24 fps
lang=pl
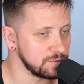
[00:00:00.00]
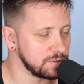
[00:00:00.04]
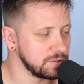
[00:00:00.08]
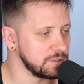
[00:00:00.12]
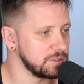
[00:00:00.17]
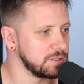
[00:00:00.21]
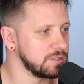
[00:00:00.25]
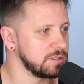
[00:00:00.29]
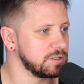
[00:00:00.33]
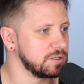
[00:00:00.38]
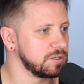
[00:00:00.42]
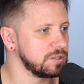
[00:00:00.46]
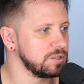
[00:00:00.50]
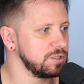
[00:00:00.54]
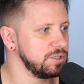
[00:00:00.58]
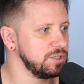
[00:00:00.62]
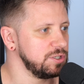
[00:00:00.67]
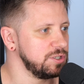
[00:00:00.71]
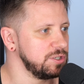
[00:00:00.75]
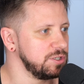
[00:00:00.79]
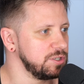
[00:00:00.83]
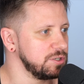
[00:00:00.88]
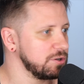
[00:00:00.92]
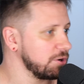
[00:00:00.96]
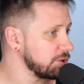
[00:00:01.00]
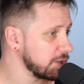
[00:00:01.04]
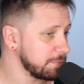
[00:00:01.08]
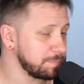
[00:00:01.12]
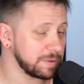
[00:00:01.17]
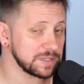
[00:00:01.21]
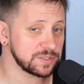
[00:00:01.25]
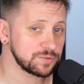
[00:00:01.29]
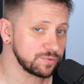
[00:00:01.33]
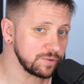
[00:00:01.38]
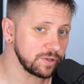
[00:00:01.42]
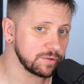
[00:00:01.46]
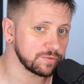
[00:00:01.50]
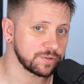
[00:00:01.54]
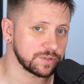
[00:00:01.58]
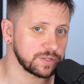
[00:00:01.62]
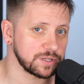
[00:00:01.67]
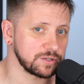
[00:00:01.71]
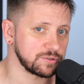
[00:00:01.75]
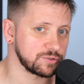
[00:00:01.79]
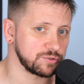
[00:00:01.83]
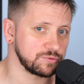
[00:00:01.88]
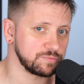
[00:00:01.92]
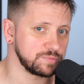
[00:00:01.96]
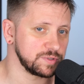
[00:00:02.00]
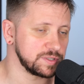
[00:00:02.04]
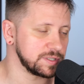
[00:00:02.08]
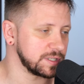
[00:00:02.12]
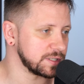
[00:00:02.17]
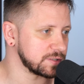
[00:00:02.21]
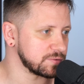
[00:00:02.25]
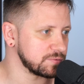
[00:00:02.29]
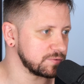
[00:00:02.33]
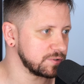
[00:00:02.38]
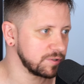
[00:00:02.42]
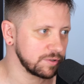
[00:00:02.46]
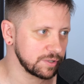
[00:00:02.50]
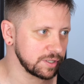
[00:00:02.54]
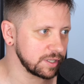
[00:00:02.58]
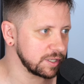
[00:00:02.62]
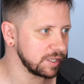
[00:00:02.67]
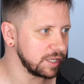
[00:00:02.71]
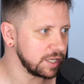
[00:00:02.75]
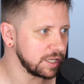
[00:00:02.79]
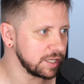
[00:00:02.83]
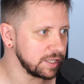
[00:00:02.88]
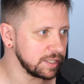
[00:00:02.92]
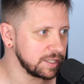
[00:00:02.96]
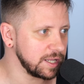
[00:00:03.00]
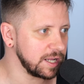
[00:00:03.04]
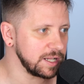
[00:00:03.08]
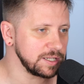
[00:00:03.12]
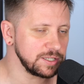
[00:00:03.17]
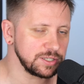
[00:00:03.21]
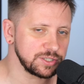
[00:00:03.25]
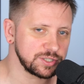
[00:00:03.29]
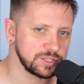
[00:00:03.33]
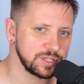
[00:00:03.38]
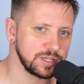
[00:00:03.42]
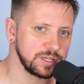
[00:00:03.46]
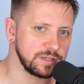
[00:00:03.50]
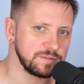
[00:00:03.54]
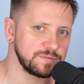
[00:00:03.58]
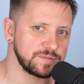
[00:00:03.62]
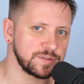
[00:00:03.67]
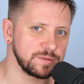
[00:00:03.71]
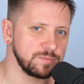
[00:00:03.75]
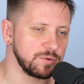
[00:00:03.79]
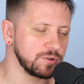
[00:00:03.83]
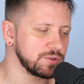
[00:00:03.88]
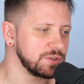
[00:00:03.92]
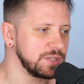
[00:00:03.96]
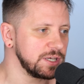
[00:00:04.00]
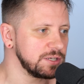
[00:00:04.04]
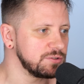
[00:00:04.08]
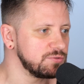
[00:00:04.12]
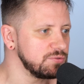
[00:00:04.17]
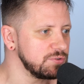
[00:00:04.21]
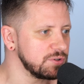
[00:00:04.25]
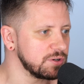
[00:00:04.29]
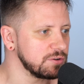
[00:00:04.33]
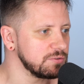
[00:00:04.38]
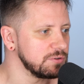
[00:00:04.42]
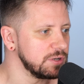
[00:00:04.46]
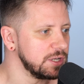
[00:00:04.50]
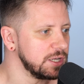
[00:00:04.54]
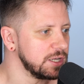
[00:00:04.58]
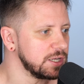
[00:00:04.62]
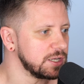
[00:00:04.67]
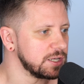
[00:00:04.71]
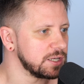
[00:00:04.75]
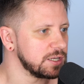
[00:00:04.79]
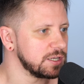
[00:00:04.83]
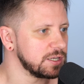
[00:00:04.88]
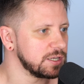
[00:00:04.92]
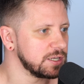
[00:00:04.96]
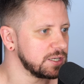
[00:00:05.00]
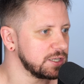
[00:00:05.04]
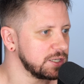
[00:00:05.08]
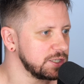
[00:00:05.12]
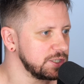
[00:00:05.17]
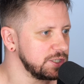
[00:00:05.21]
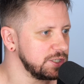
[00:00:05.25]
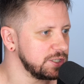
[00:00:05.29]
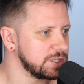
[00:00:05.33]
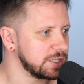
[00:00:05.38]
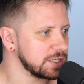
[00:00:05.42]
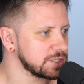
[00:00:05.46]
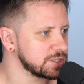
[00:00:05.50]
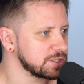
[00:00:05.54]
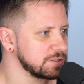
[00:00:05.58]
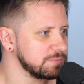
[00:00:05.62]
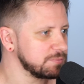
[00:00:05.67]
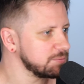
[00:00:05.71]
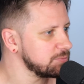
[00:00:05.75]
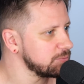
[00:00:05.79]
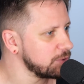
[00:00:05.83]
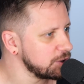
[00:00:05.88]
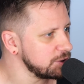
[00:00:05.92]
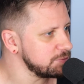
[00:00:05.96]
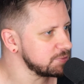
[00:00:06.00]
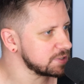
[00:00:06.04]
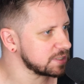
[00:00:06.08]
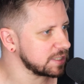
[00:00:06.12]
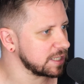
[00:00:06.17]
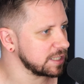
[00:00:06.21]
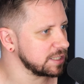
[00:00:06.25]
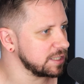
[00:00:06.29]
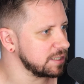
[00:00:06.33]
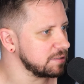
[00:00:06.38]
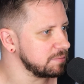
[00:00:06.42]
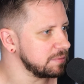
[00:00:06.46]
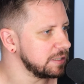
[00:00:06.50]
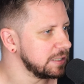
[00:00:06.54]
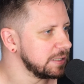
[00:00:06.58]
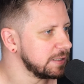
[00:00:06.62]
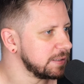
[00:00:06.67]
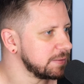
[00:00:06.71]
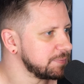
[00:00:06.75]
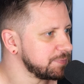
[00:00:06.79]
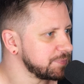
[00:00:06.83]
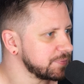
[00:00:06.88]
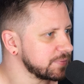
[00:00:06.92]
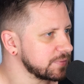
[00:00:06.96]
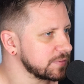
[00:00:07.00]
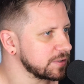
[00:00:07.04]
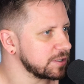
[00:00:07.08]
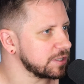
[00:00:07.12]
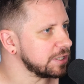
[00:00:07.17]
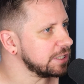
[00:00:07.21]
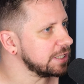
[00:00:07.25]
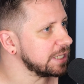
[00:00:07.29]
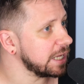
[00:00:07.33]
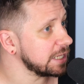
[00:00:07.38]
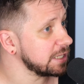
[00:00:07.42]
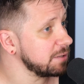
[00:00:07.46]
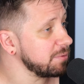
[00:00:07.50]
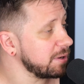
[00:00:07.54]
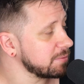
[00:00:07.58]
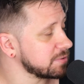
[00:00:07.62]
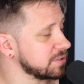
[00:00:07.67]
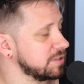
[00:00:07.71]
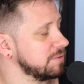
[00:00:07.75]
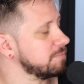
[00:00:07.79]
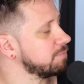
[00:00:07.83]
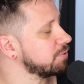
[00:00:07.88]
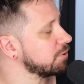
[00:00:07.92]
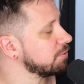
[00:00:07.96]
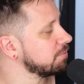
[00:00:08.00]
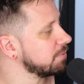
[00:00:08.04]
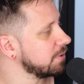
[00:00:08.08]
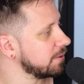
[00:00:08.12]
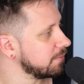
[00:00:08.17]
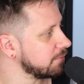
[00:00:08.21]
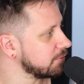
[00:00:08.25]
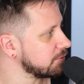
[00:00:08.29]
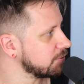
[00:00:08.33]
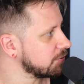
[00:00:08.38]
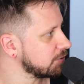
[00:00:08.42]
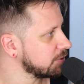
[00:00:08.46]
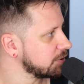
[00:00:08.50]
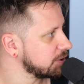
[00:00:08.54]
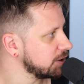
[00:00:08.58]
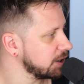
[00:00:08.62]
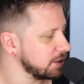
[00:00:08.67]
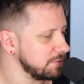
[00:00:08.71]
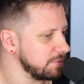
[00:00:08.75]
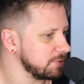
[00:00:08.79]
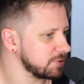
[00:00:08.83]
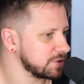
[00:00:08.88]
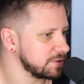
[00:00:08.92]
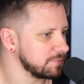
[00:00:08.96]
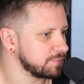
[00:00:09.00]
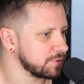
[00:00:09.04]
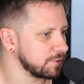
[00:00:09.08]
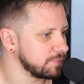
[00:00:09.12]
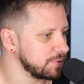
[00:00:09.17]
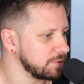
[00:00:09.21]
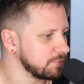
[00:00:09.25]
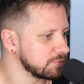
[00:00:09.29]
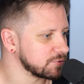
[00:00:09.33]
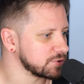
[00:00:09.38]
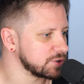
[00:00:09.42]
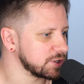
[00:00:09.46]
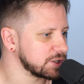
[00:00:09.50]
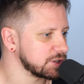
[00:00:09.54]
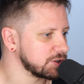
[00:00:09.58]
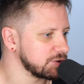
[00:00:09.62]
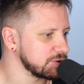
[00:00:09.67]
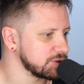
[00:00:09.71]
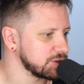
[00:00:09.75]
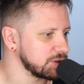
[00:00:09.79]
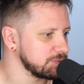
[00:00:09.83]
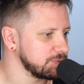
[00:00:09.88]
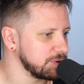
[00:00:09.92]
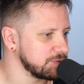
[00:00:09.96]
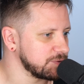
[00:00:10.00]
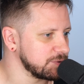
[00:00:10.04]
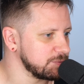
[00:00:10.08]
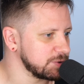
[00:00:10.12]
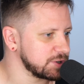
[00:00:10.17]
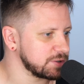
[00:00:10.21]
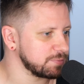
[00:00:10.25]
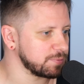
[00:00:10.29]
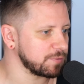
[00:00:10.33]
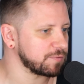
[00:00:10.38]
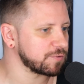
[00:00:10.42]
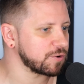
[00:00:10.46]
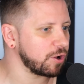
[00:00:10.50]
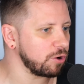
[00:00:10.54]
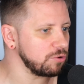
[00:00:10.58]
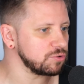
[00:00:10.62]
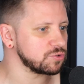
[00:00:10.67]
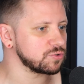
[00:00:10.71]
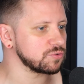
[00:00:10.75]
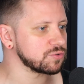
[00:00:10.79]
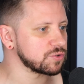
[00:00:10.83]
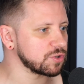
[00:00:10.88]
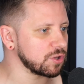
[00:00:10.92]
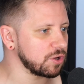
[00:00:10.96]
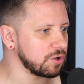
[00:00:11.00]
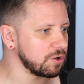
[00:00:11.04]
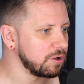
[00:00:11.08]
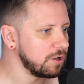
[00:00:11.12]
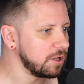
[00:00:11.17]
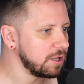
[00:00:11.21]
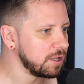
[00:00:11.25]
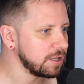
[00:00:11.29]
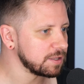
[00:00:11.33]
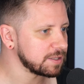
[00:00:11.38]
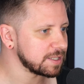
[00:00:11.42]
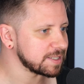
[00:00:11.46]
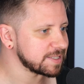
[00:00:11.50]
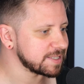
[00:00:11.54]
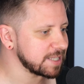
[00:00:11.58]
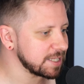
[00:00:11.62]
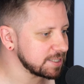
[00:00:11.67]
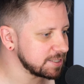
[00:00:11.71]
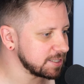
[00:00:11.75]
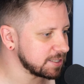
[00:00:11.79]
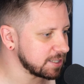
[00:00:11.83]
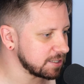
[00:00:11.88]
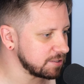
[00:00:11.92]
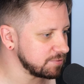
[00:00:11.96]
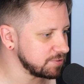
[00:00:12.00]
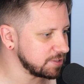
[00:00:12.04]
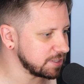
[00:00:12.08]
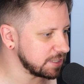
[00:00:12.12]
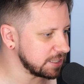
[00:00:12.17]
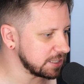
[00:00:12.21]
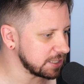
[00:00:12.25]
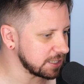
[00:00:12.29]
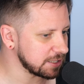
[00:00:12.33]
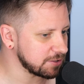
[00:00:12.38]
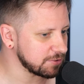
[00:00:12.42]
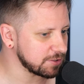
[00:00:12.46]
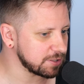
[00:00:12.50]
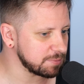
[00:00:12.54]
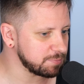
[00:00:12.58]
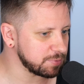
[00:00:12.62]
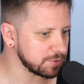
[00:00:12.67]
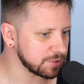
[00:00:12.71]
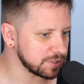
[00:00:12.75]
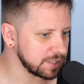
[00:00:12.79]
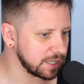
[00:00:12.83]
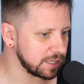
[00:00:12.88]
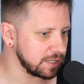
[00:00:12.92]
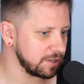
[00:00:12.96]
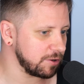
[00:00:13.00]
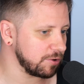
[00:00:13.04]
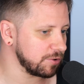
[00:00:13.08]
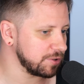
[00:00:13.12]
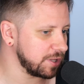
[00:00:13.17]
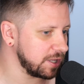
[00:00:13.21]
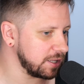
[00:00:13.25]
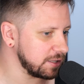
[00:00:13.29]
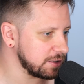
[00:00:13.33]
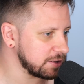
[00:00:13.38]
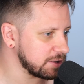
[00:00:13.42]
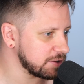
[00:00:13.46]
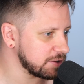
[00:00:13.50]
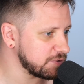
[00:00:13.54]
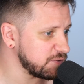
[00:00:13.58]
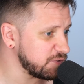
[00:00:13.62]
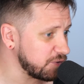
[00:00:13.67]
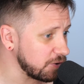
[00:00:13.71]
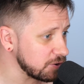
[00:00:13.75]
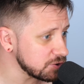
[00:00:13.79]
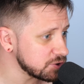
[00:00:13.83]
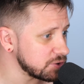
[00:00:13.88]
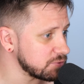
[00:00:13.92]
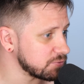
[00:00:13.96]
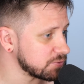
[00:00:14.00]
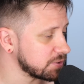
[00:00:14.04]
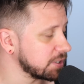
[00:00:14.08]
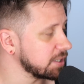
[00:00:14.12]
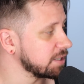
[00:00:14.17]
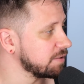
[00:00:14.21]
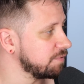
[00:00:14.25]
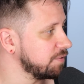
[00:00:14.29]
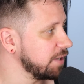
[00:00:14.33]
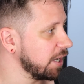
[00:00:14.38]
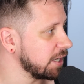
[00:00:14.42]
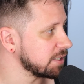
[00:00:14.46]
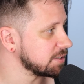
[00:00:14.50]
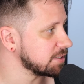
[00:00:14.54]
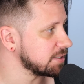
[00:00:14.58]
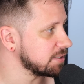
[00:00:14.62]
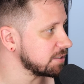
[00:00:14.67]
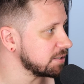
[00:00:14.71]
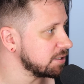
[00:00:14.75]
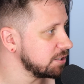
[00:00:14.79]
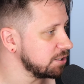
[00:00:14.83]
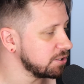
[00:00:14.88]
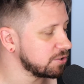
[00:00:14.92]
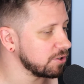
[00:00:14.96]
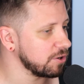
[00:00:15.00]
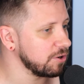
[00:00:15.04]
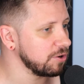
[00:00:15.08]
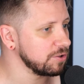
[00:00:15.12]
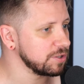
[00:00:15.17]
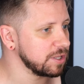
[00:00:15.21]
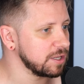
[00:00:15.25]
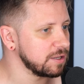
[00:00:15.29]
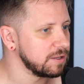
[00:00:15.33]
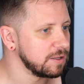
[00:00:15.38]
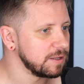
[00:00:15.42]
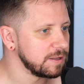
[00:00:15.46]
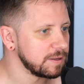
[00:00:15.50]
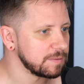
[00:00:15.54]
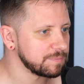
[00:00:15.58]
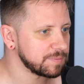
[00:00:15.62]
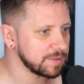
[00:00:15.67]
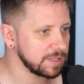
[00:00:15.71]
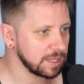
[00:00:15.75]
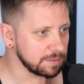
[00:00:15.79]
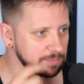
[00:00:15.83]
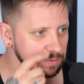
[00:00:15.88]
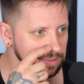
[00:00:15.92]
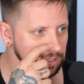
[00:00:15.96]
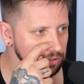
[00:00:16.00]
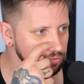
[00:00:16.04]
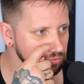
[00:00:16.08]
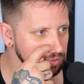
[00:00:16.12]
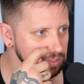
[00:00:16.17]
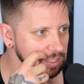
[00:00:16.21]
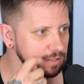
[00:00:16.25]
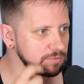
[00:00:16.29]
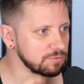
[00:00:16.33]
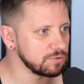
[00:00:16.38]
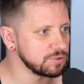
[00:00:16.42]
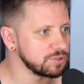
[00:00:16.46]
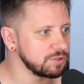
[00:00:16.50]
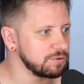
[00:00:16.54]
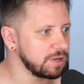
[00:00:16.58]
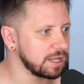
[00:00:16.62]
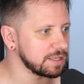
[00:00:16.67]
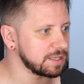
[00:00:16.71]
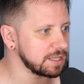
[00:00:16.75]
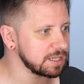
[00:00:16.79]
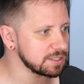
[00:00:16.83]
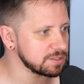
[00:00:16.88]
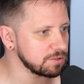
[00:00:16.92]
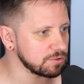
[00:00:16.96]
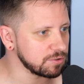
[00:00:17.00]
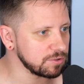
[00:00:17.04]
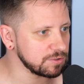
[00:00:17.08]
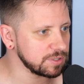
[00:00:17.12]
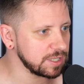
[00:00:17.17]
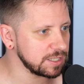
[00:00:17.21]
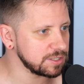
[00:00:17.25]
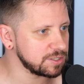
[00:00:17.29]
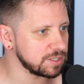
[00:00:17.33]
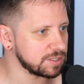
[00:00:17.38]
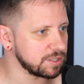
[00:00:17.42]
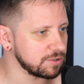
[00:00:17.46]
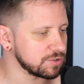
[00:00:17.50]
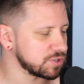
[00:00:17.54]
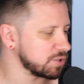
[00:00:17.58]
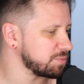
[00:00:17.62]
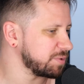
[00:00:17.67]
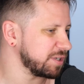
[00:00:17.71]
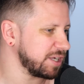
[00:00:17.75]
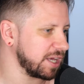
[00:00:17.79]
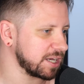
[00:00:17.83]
E, I one pasują do tego show biznesu i one idealnie się w tym odnajdują. E, I też moim zdaniem ja nie mam z tym problemu. Ja nie mam z tym problemu, że ktoś sobie wymyśli, bo w końcu to te stacje telewizyjne, to te portale, one tworzą te gwiazdy i to one jakby narzucają ludziom, a teraz oglądajcie tę osobę.